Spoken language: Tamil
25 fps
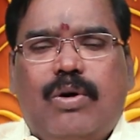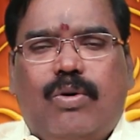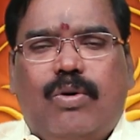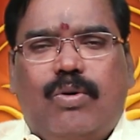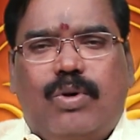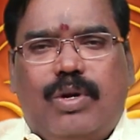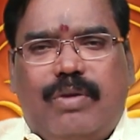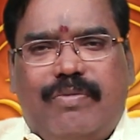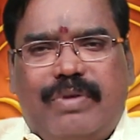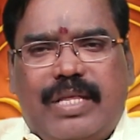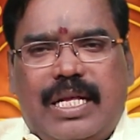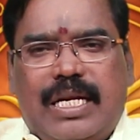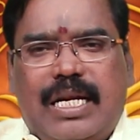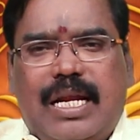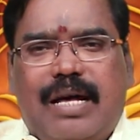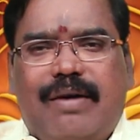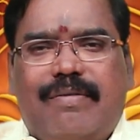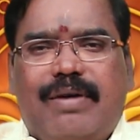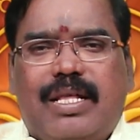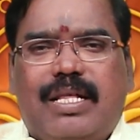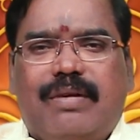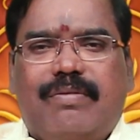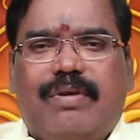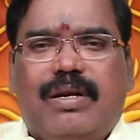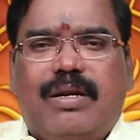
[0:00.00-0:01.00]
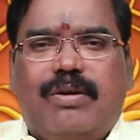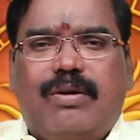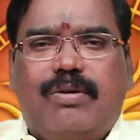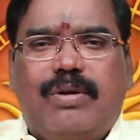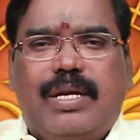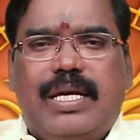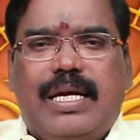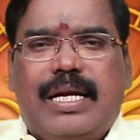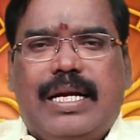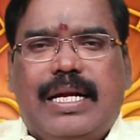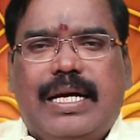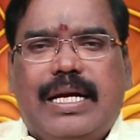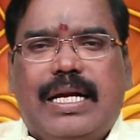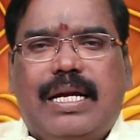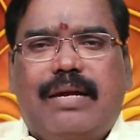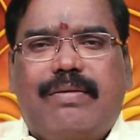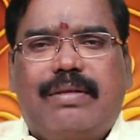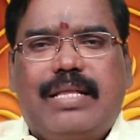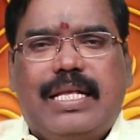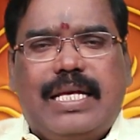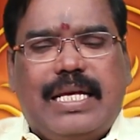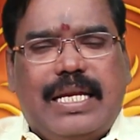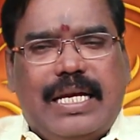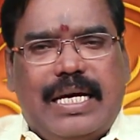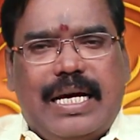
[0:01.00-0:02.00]
ஒரு விதண்டாவாதம் வரக்கூடிய இடங்களில்
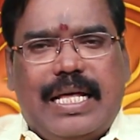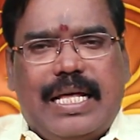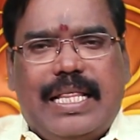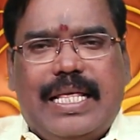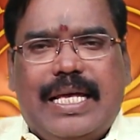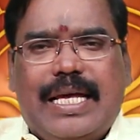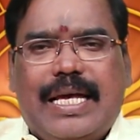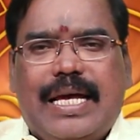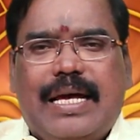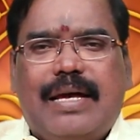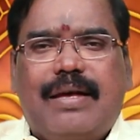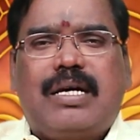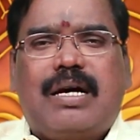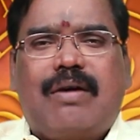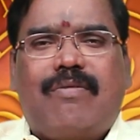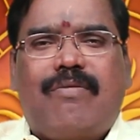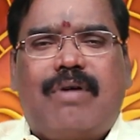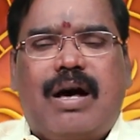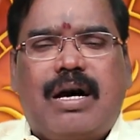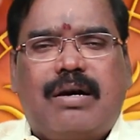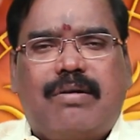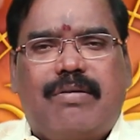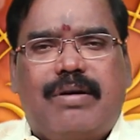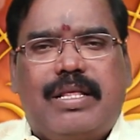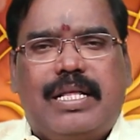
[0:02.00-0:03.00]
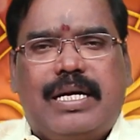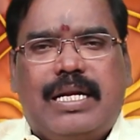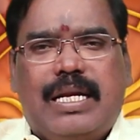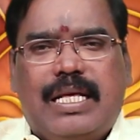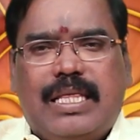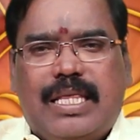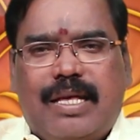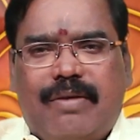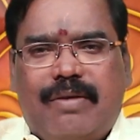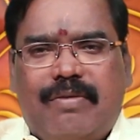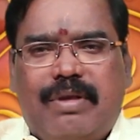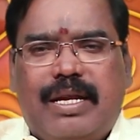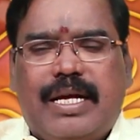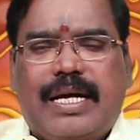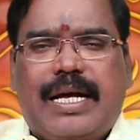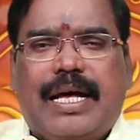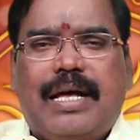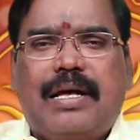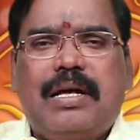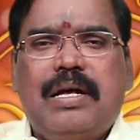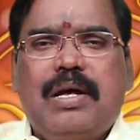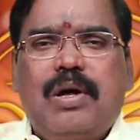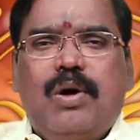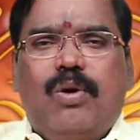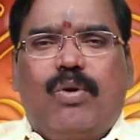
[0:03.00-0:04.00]
வந்து இருக்காதீங்க வாக்குவாதங்களை தவிருங்க
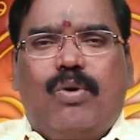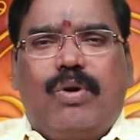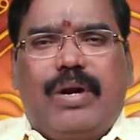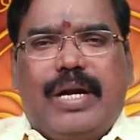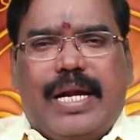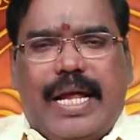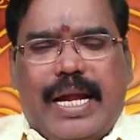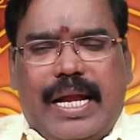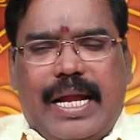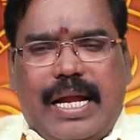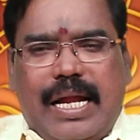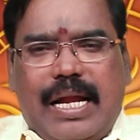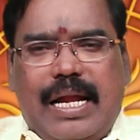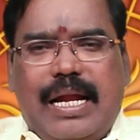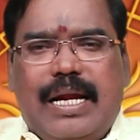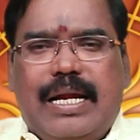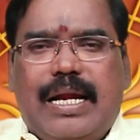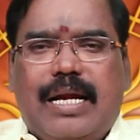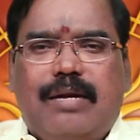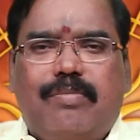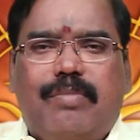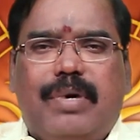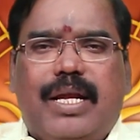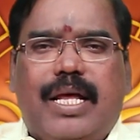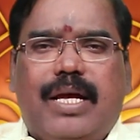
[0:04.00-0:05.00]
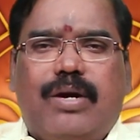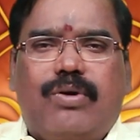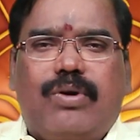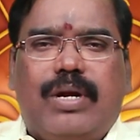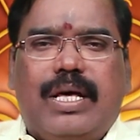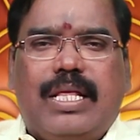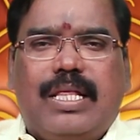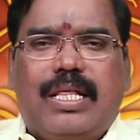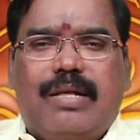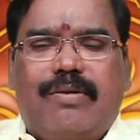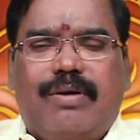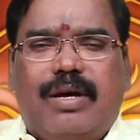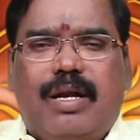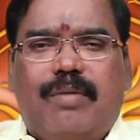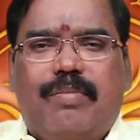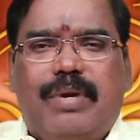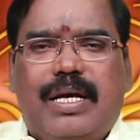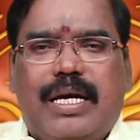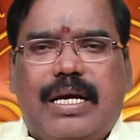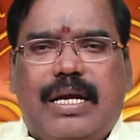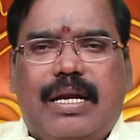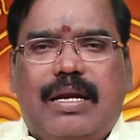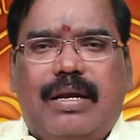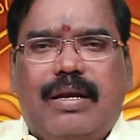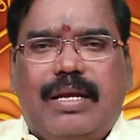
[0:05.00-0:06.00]
ஒரு நல்ல நண்பரை கூட இந்த வாரம்
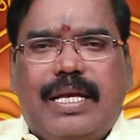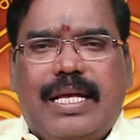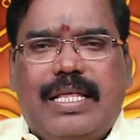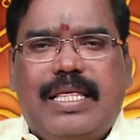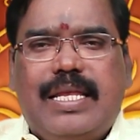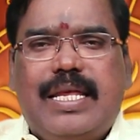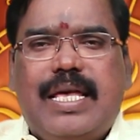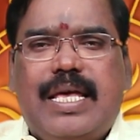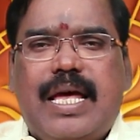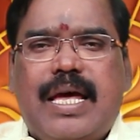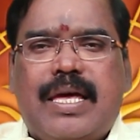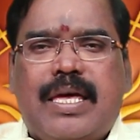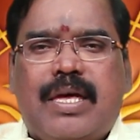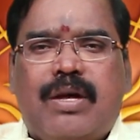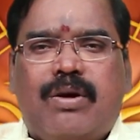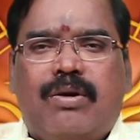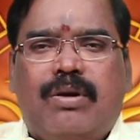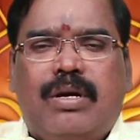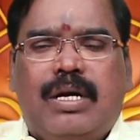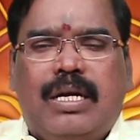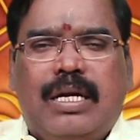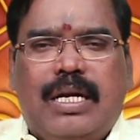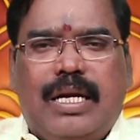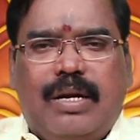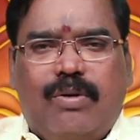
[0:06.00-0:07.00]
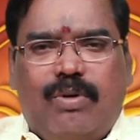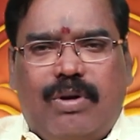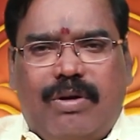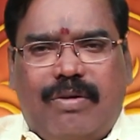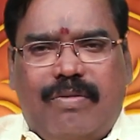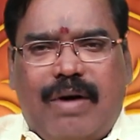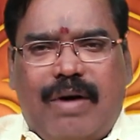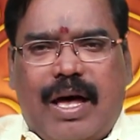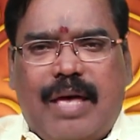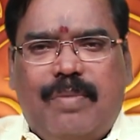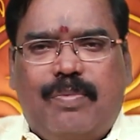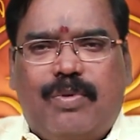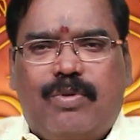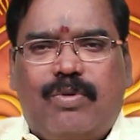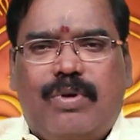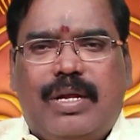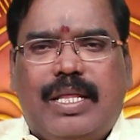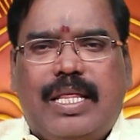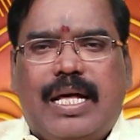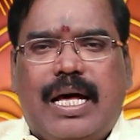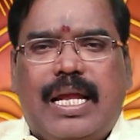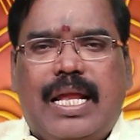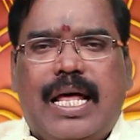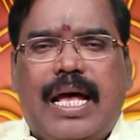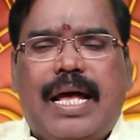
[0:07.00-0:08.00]
நீங்கள் எதிரியாக்கி கொள்ளுகின்ற ஒரு வாய்ப்பு
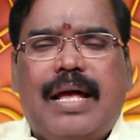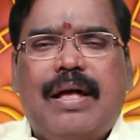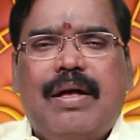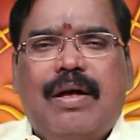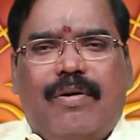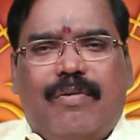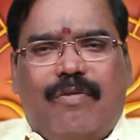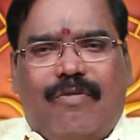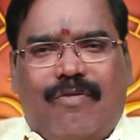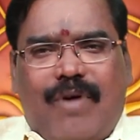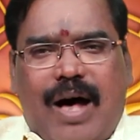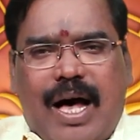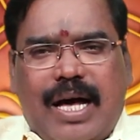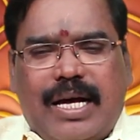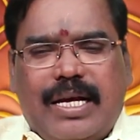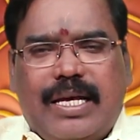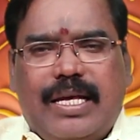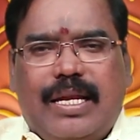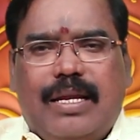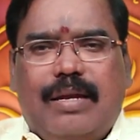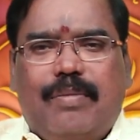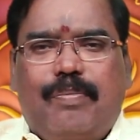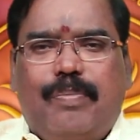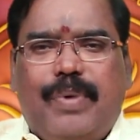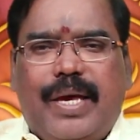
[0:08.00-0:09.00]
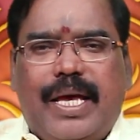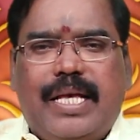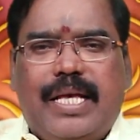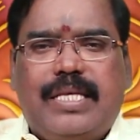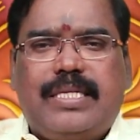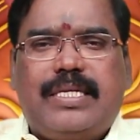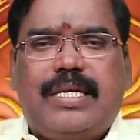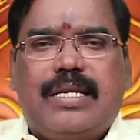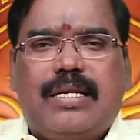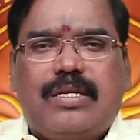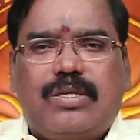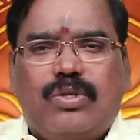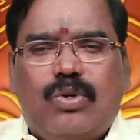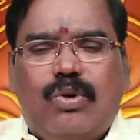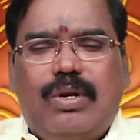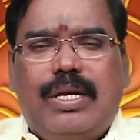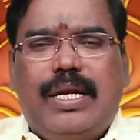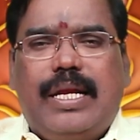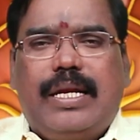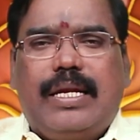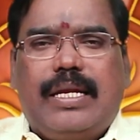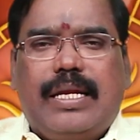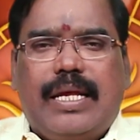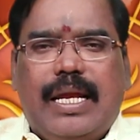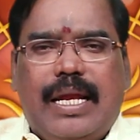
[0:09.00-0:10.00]
உள்ளதால் வாக்கில் பேச்சில்
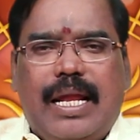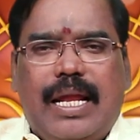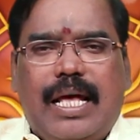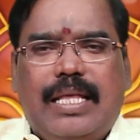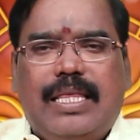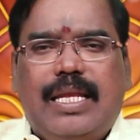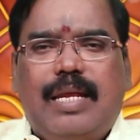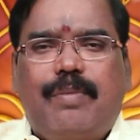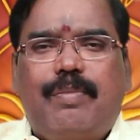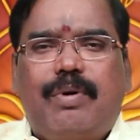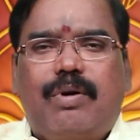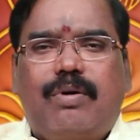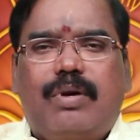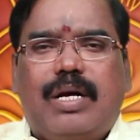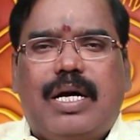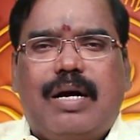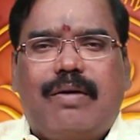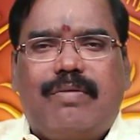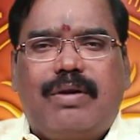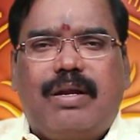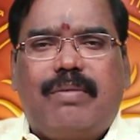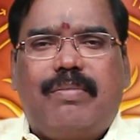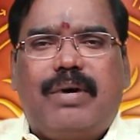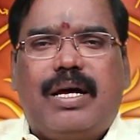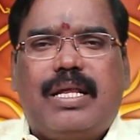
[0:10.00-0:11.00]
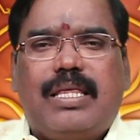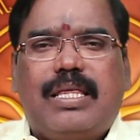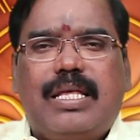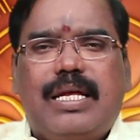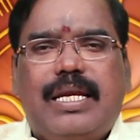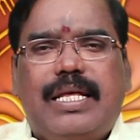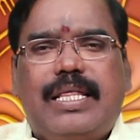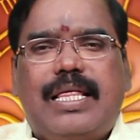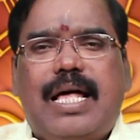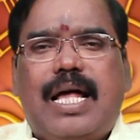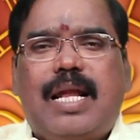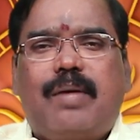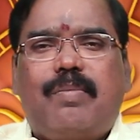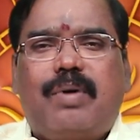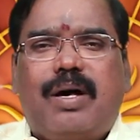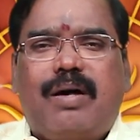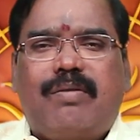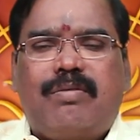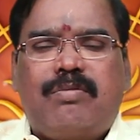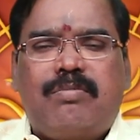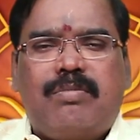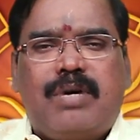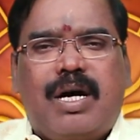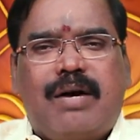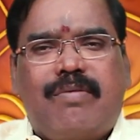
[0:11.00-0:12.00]
சொல்லில் எல்லாத்துலேயுமே ஒரு கவனம் கவனமாக இருந்து
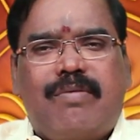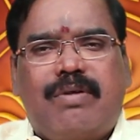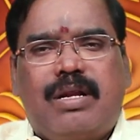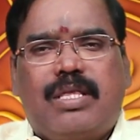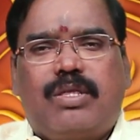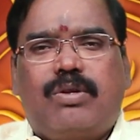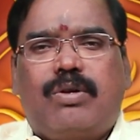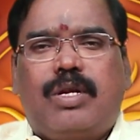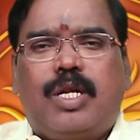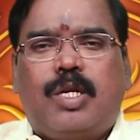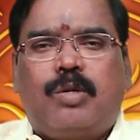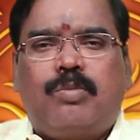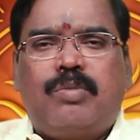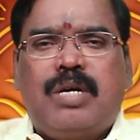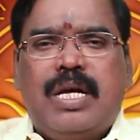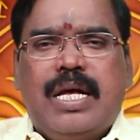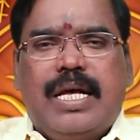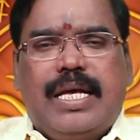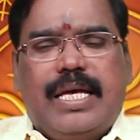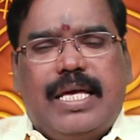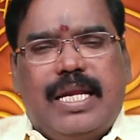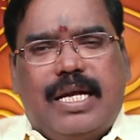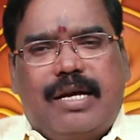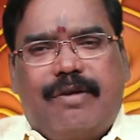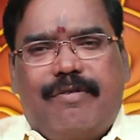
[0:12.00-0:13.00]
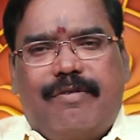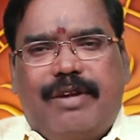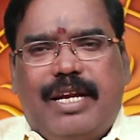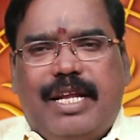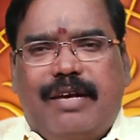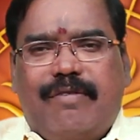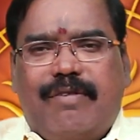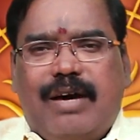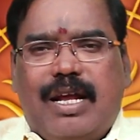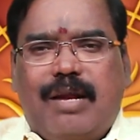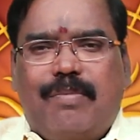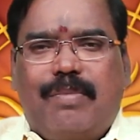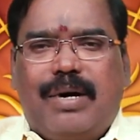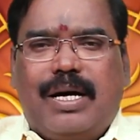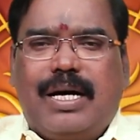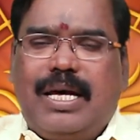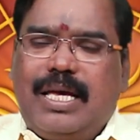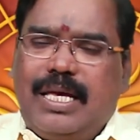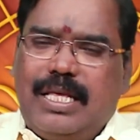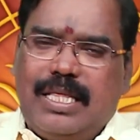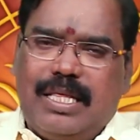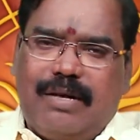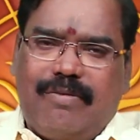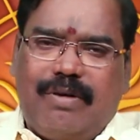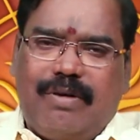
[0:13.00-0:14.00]
நிதானமாகவும் கவனத்துடனும் இருக்க வேண்டிய வாரமாக இந்த